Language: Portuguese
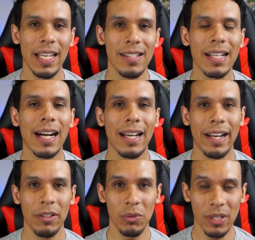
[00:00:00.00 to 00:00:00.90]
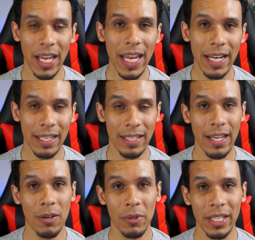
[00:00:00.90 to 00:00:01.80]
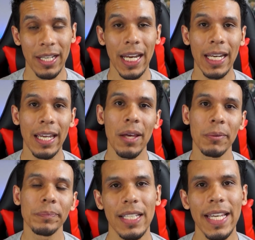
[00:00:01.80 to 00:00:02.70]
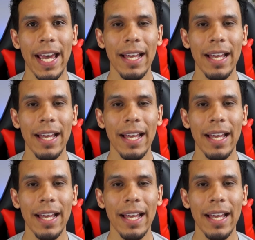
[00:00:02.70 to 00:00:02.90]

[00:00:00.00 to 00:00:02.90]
esse cara aí dos reiki, né, o encrenqueiro. E